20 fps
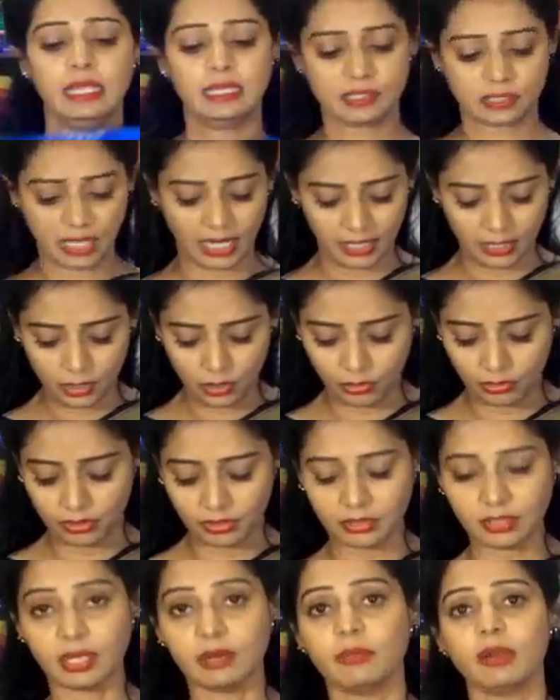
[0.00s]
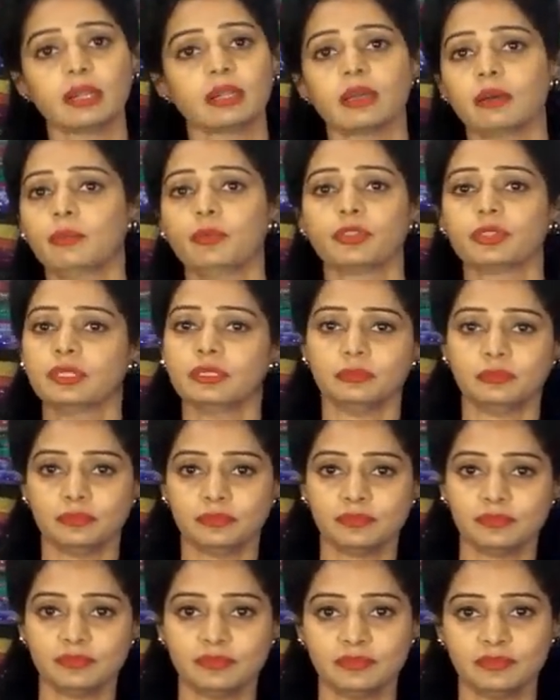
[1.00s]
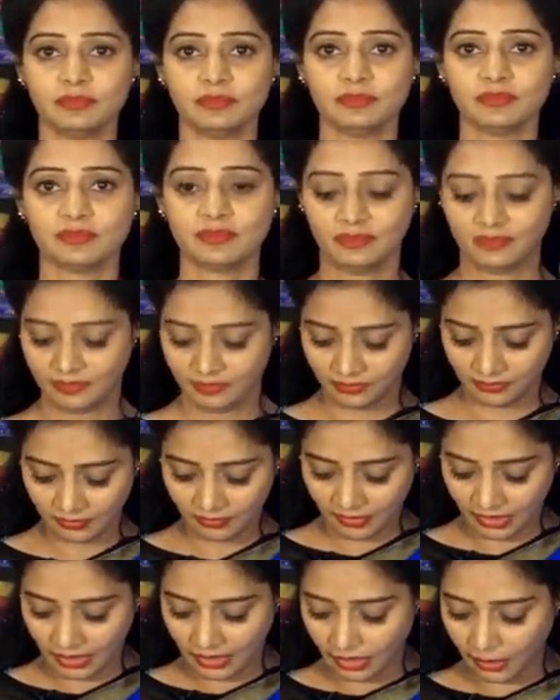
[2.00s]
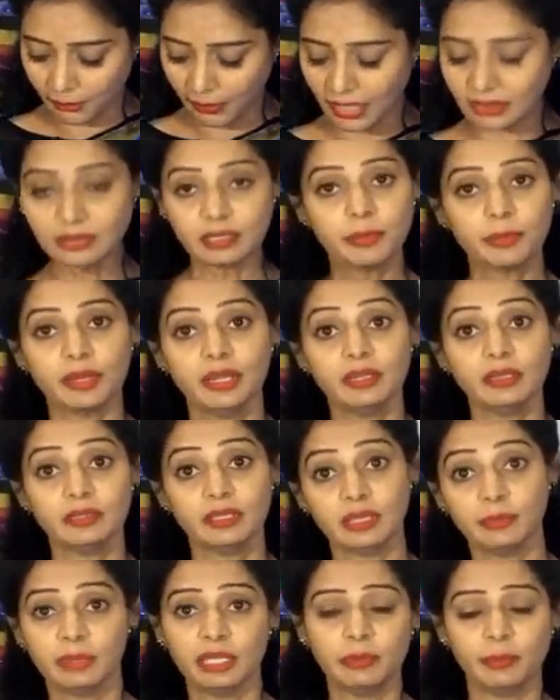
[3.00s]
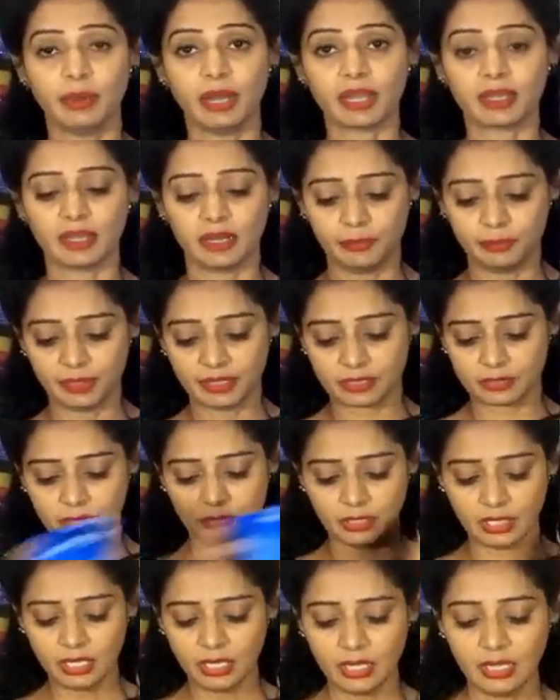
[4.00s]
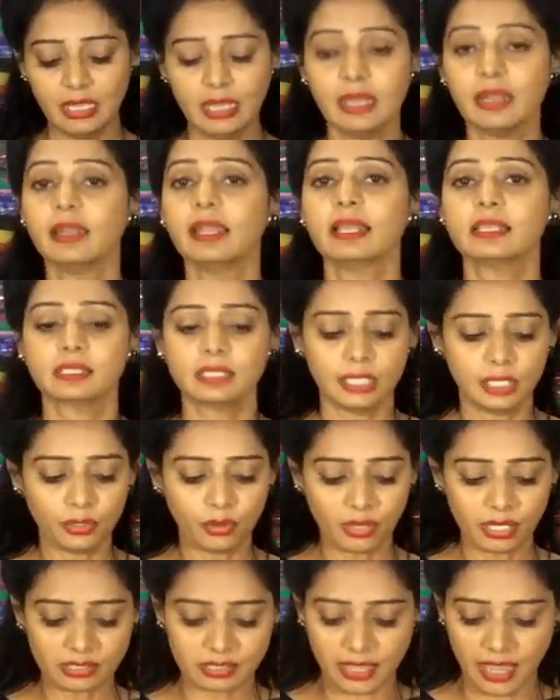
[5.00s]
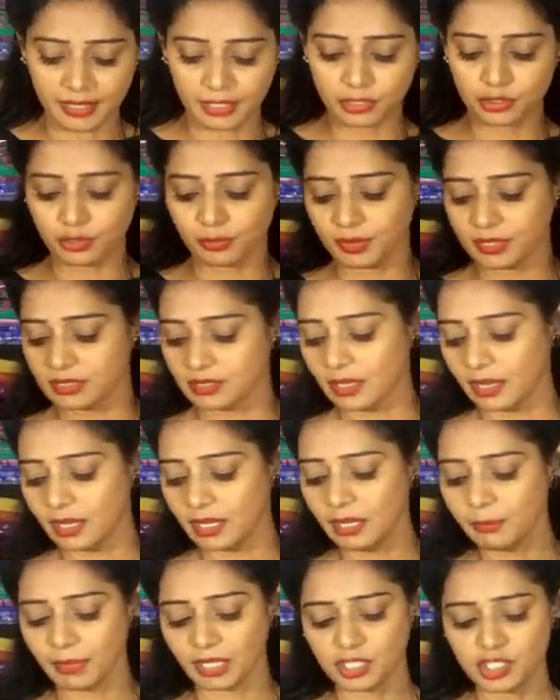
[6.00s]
ఈ స్టైల్లో ఉంటుందన్నమాట మొత్తం ఇలా బాతిక్ ప్రింట్ దీని మీద బాగా కనిపిస్తుంది నెక్స్ట్ ఇంకొక శారీ చూపిస్తానండి